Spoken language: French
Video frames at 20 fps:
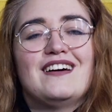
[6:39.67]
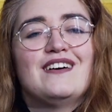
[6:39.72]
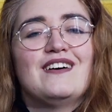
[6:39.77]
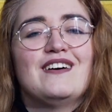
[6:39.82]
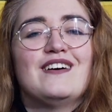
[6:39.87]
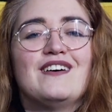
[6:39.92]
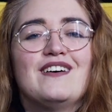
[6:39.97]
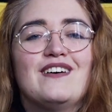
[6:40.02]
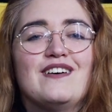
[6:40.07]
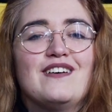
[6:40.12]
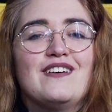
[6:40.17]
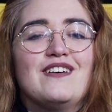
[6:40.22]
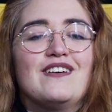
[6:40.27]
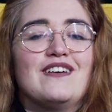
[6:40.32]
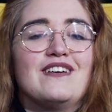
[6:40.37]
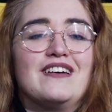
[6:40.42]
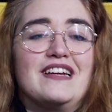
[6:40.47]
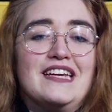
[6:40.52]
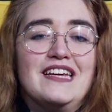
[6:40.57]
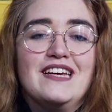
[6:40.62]

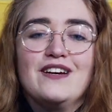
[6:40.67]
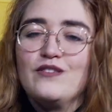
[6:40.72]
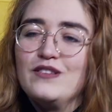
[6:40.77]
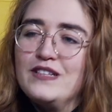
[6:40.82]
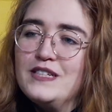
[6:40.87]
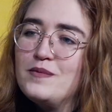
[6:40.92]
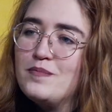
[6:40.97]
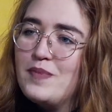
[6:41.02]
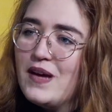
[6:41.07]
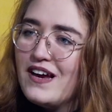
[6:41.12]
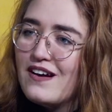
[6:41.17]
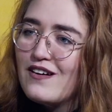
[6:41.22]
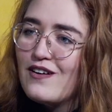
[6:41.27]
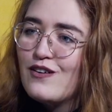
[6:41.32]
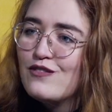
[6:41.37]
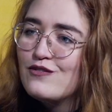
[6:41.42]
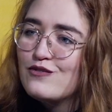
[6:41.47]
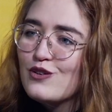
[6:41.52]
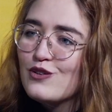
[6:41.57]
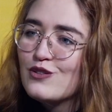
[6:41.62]
Euh, et on
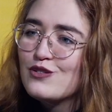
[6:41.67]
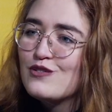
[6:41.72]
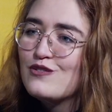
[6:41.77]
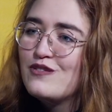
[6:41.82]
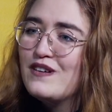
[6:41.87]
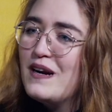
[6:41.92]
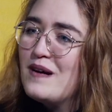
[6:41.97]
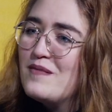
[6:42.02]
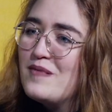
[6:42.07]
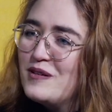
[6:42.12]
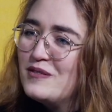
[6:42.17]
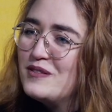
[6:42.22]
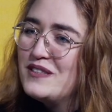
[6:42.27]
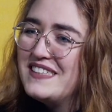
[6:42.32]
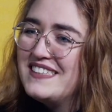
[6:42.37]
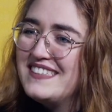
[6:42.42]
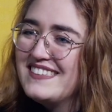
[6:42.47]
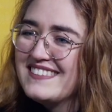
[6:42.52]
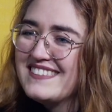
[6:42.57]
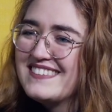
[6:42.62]
espère euh, vous retrouver là-bas
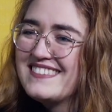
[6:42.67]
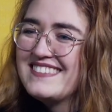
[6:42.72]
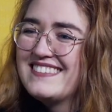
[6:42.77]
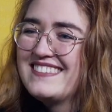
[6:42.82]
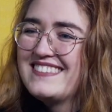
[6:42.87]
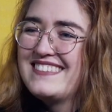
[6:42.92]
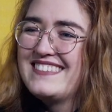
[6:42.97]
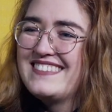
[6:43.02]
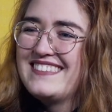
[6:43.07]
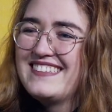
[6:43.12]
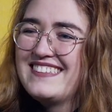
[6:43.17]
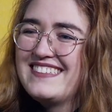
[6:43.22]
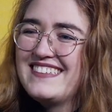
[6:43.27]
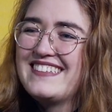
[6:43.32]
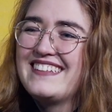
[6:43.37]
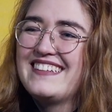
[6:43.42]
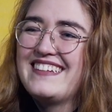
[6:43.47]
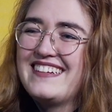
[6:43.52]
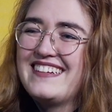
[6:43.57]
aussi. Voilà, mais